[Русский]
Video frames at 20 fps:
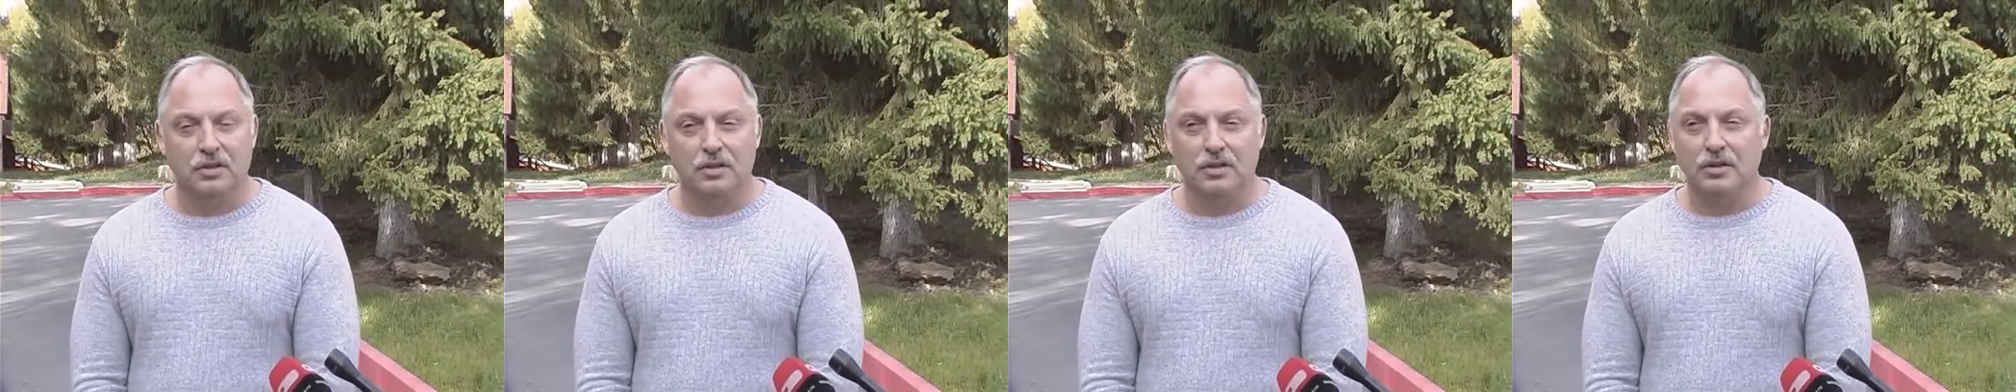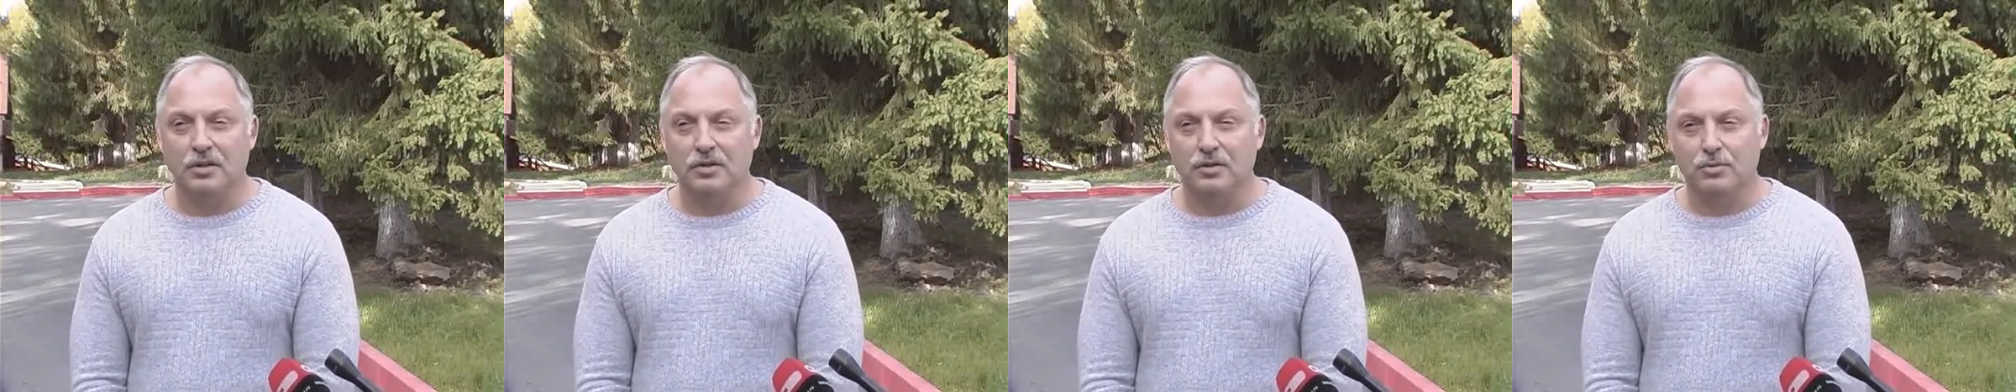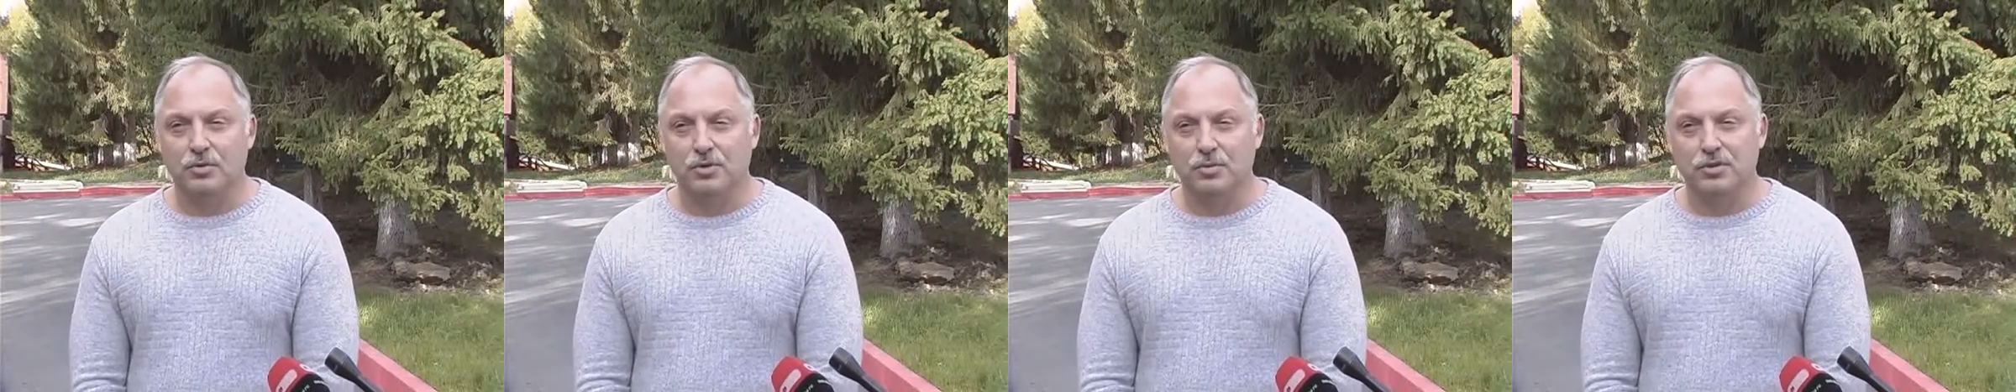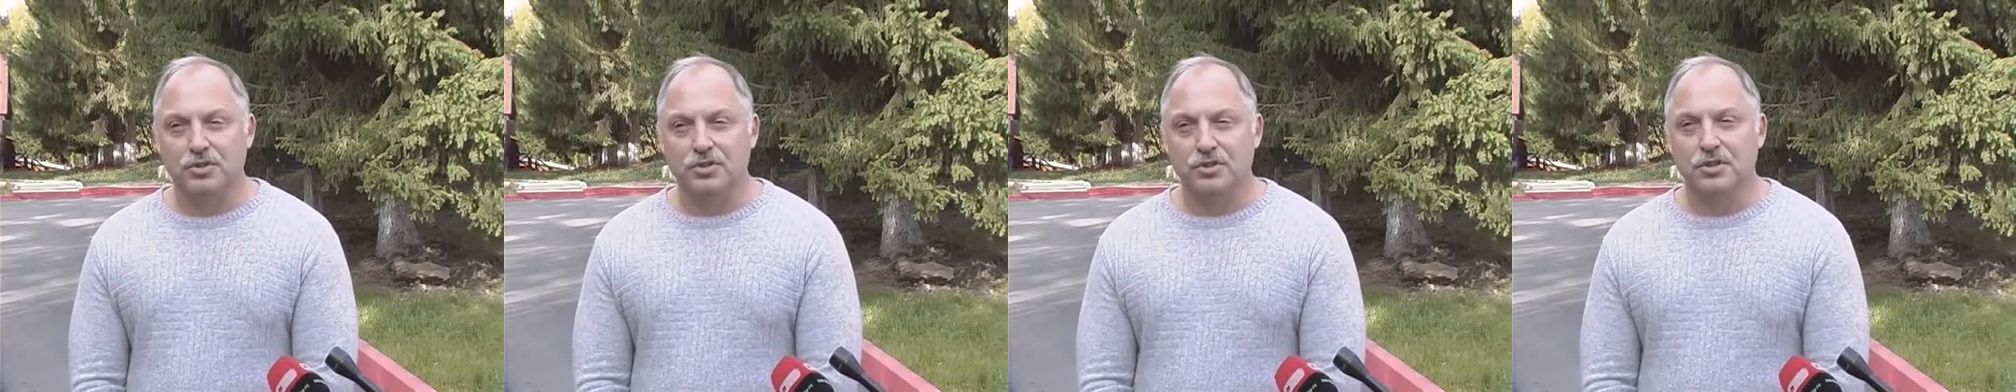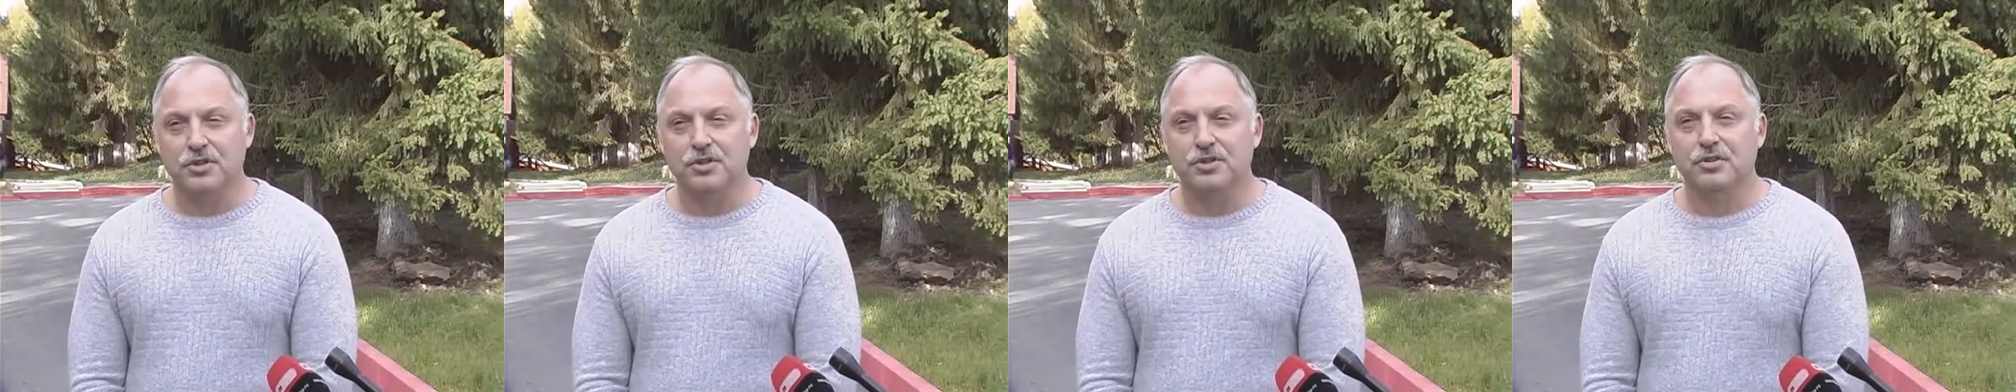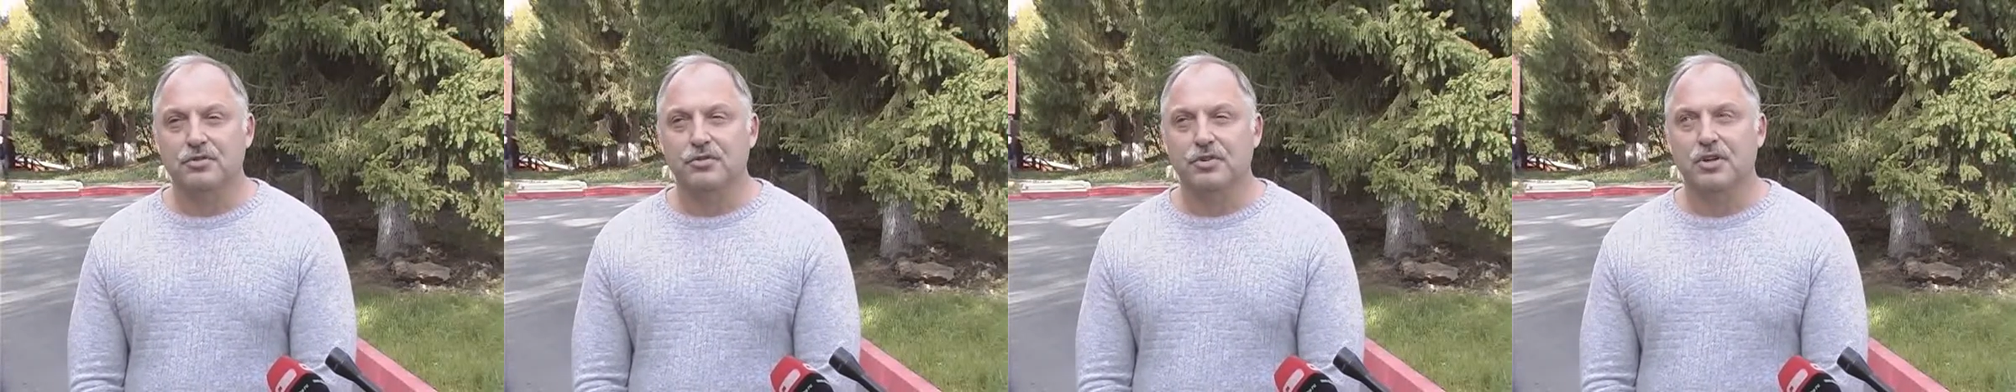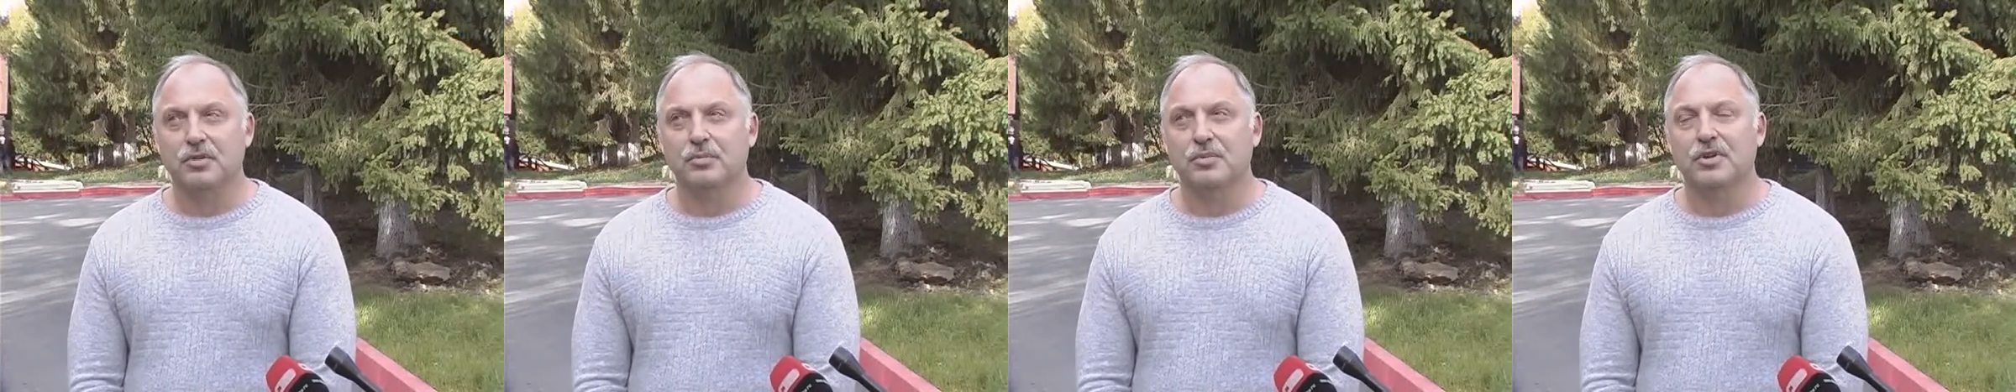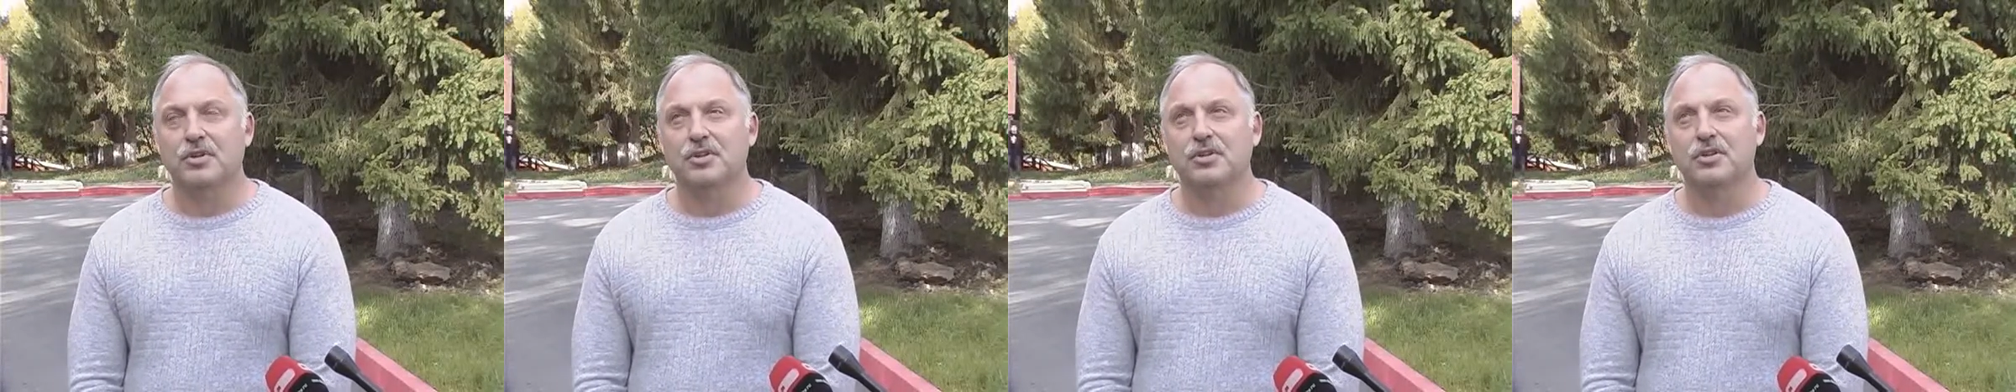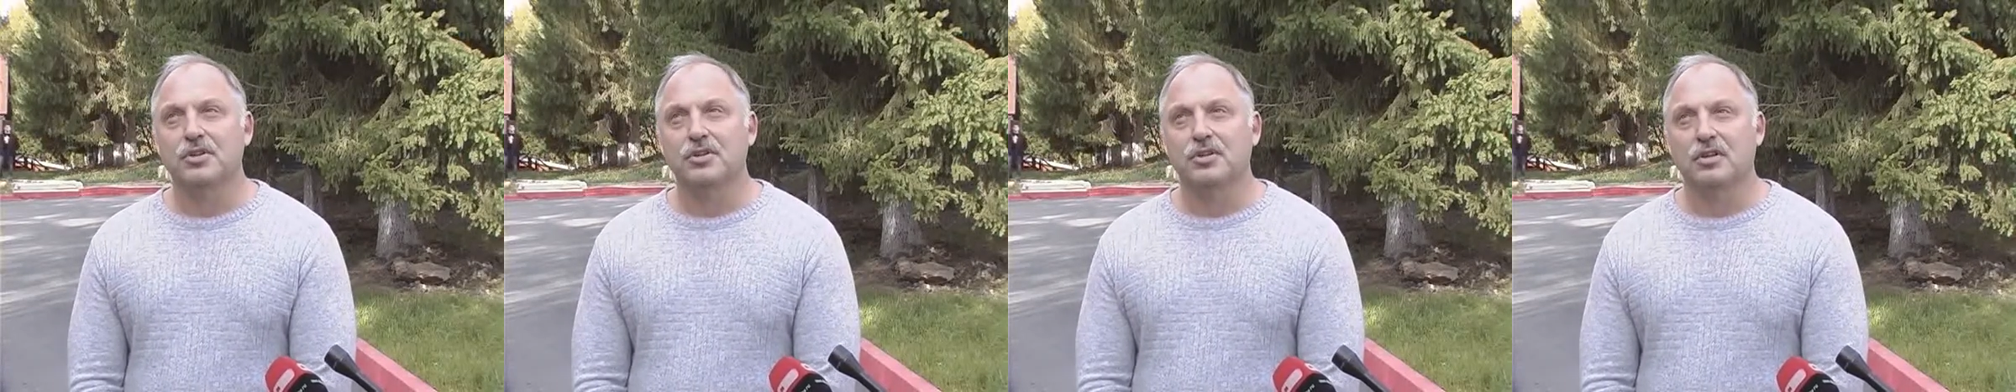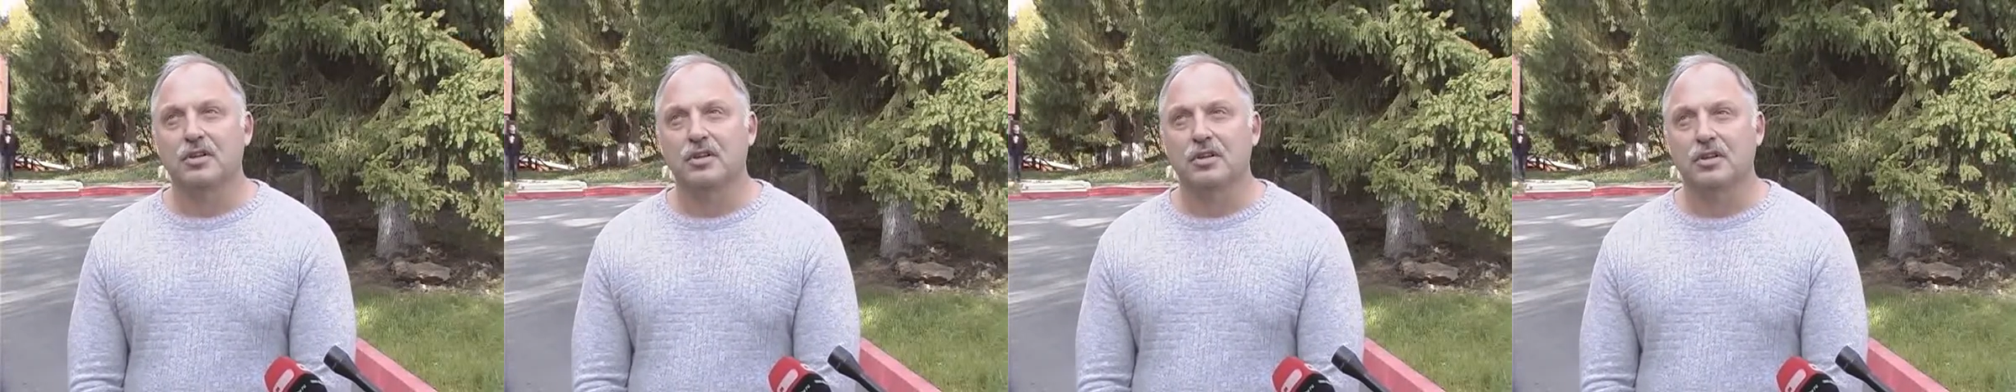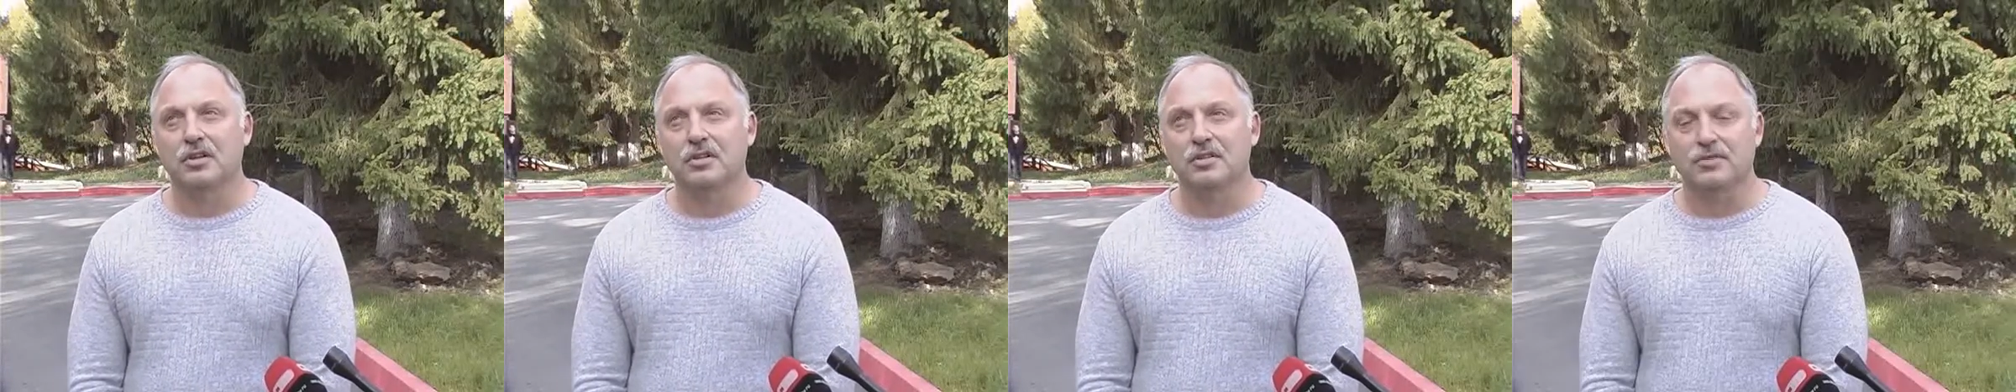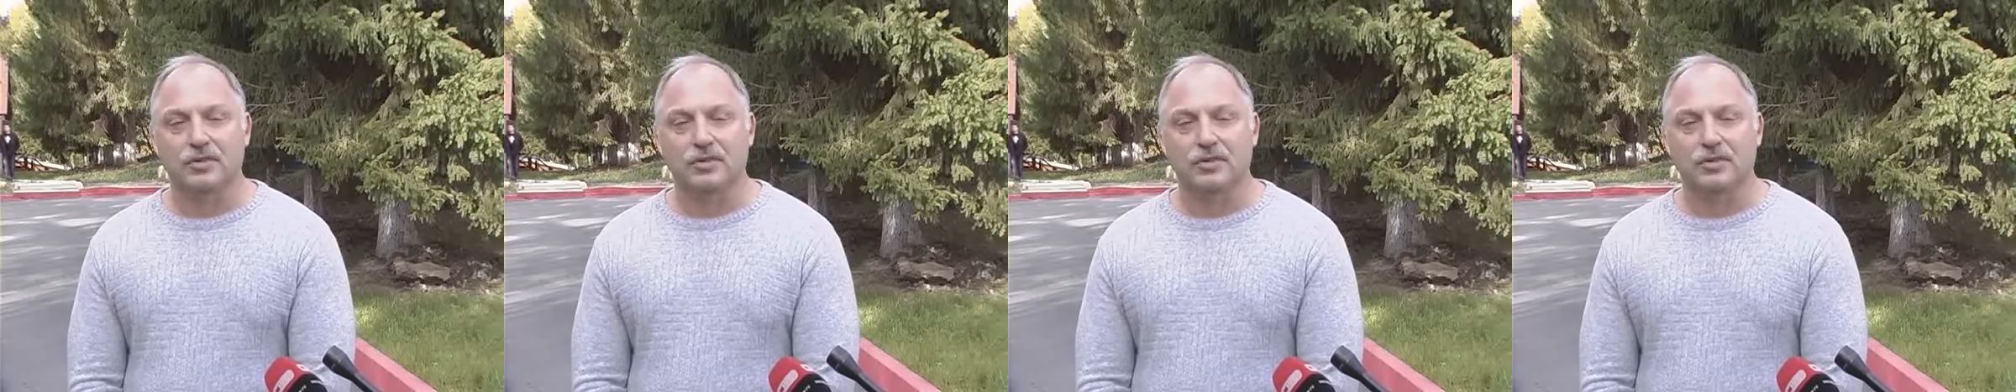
и я думаю, в ближайшее время жители